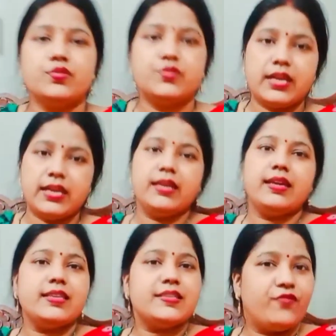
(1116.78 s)
तो
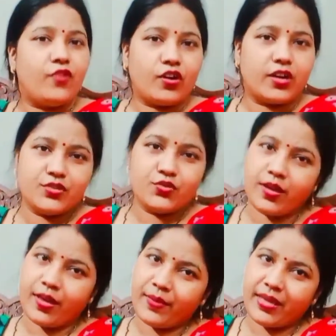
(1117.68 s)
चलिए इस ब्लॉग का
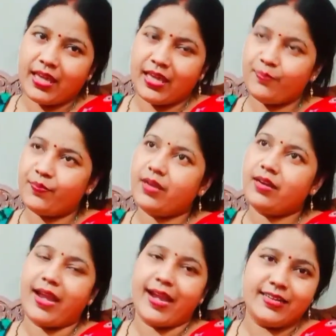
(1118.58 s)
जो है मैं यहीं
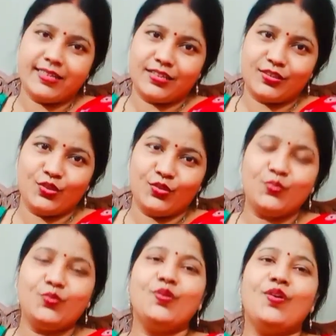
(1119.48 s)
पर एंड करती
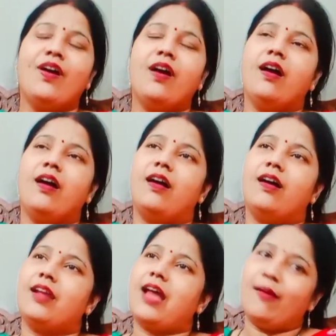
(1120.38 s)
हूँ
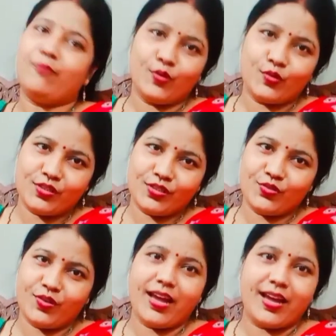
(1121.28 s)
और आप लोगों से
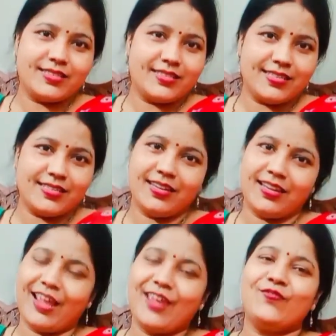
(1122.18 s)
जो है अच्छे से
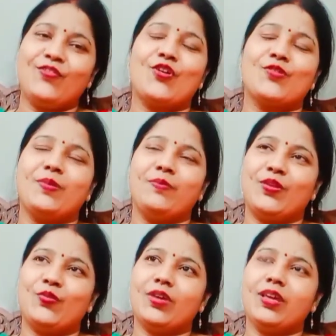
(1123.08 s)
नए ब्लॉग में
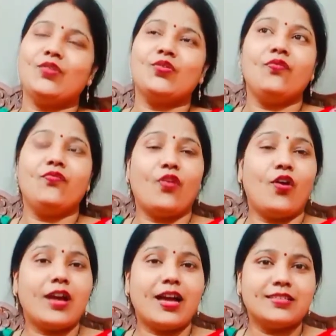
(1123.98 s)
मिलूँगी क्योंकि
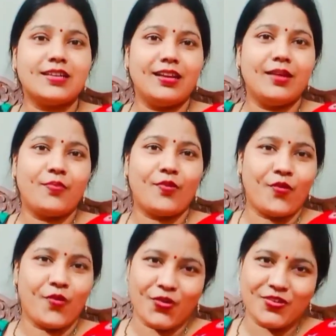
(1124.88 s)
ब्लॉग आजकल ना
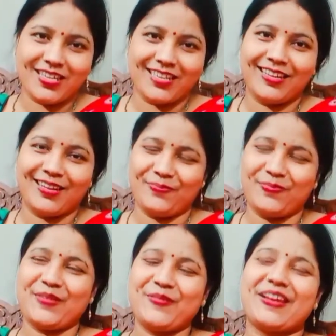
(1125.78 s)
बहुत ज़्यादा
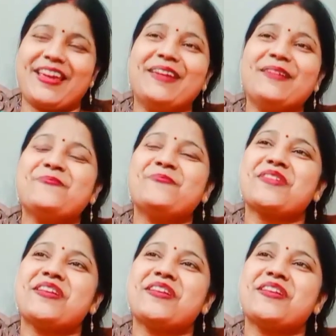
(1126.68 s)
लंबे हो रहे हैं